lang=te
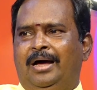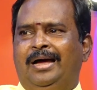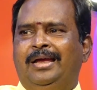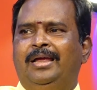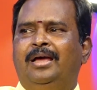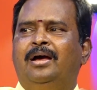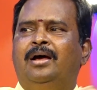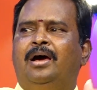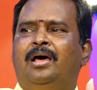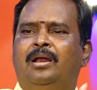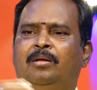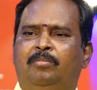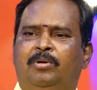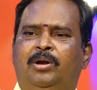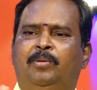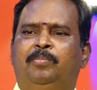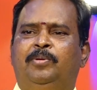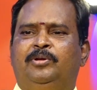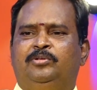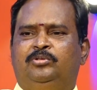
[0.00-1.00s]
ఆయా కాలం
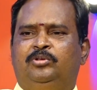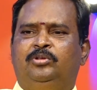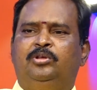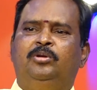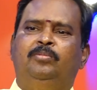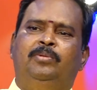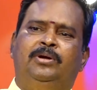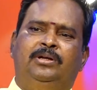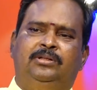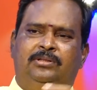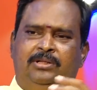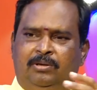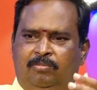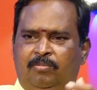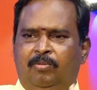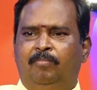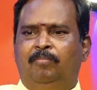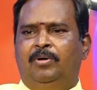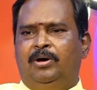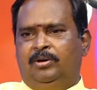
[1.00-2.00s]
అన్న పరిస్థితులను బట్టి
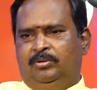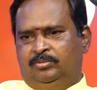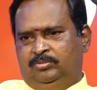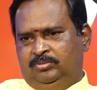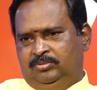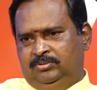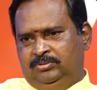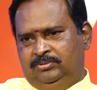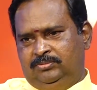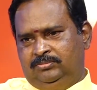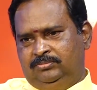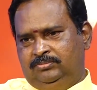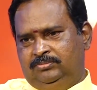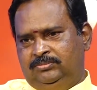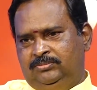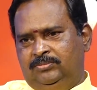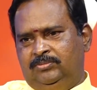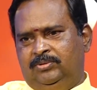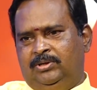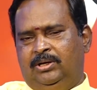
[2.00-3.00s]
ధర్మం మారుతుంది
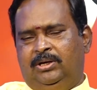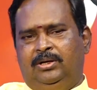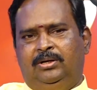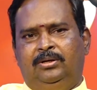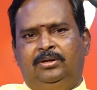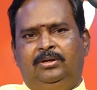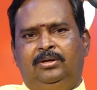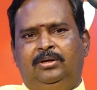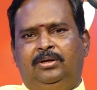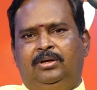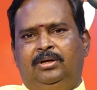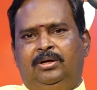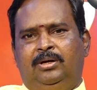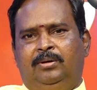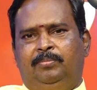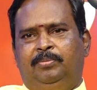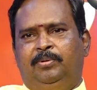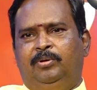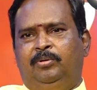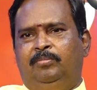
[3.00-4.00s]
ఓకేనా
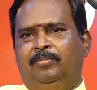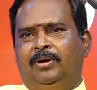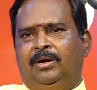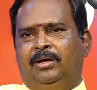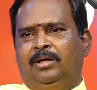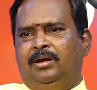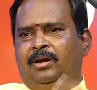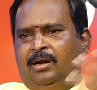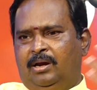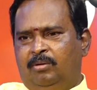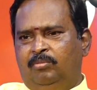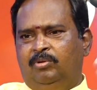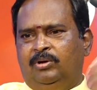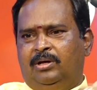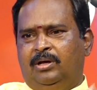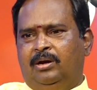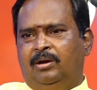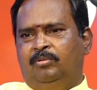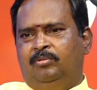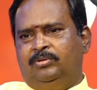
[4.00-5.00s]
ఇప్పుడు మనకి రాముడి
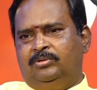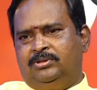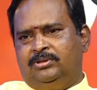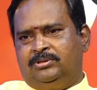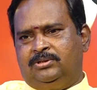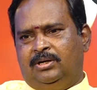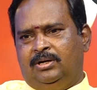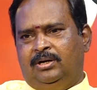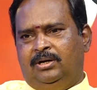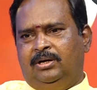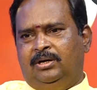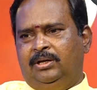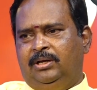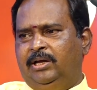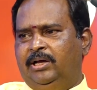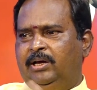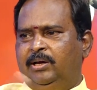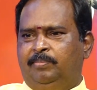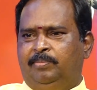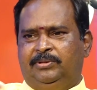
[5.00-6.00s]
కాలంకి వచ్చేసరికంటే
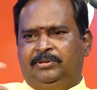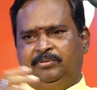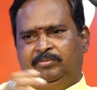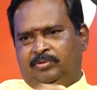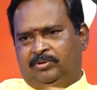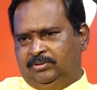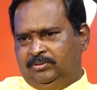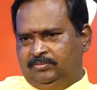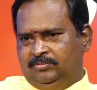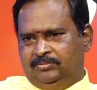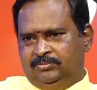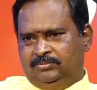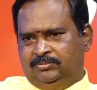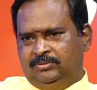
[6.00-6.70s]
ఏకపత్ని వ్రతం